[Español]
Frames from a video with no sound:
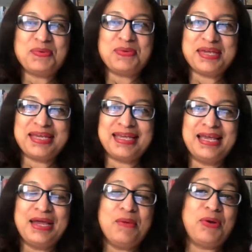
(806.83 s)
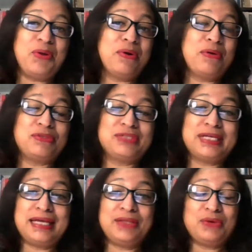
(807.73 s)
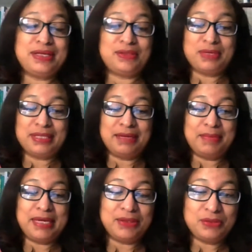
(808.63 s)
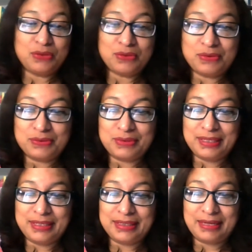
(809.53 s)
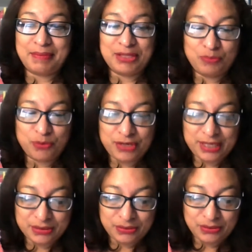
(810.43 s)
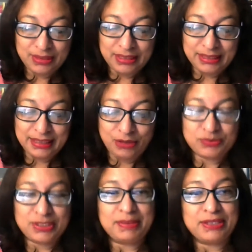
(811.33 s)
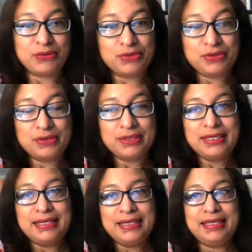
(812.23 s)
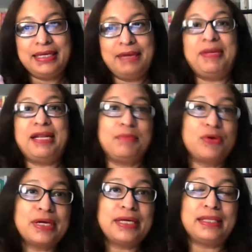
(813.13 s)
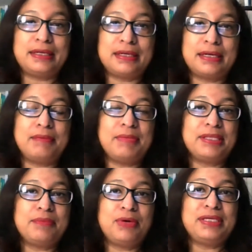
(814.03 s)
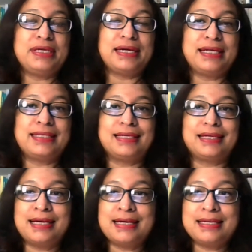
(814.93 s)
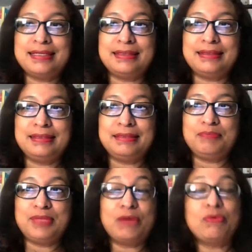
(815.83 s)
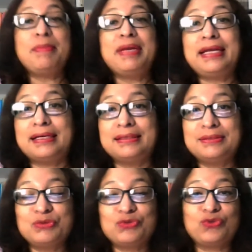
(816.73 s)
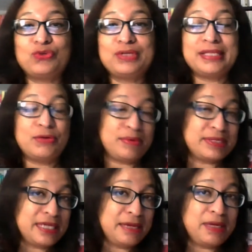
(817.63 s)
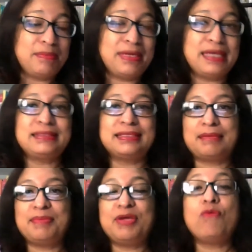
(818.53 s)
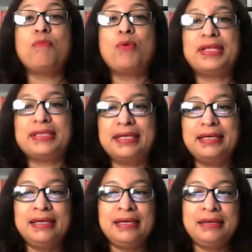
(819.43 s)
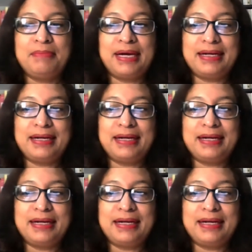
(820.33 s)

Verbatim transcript: Muy bien. Bueno, Juan José, esto, esto es tremendo, eh, tremendo proyecto, el, el observatorio y esperamos que realmente puedan llegar hasta acá y, de alguna manera nosotros desde la Universidad de Panamá ser también un puente